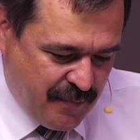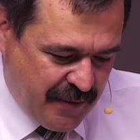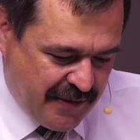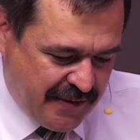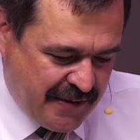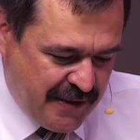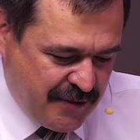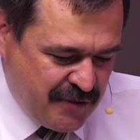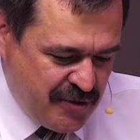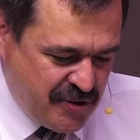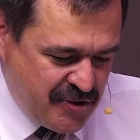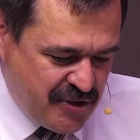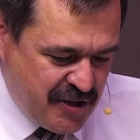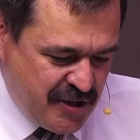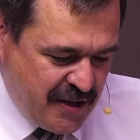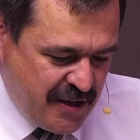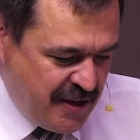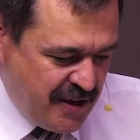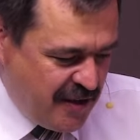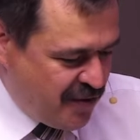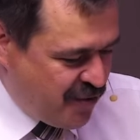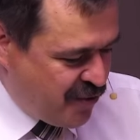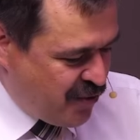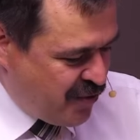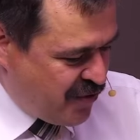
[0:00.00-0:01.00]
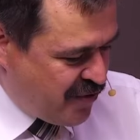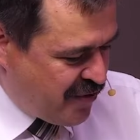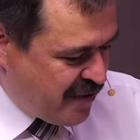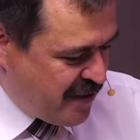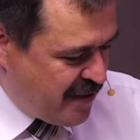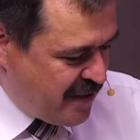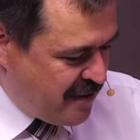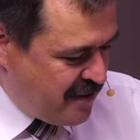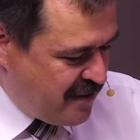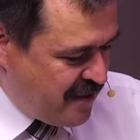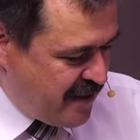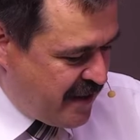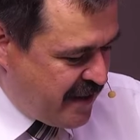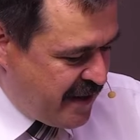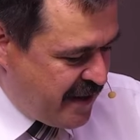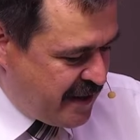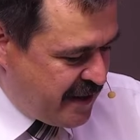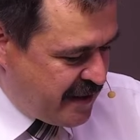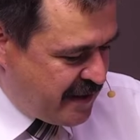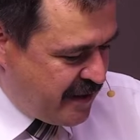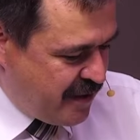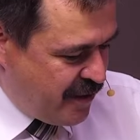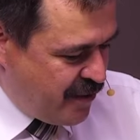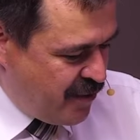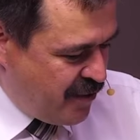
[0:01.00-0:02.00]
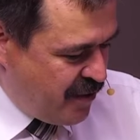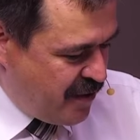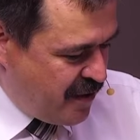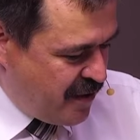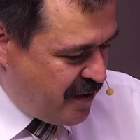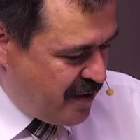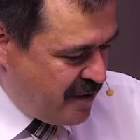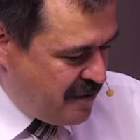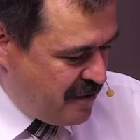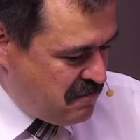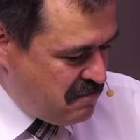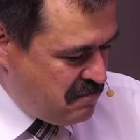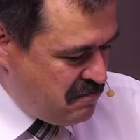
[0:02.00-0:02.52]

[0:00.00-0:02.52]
последующий Иисус говорит о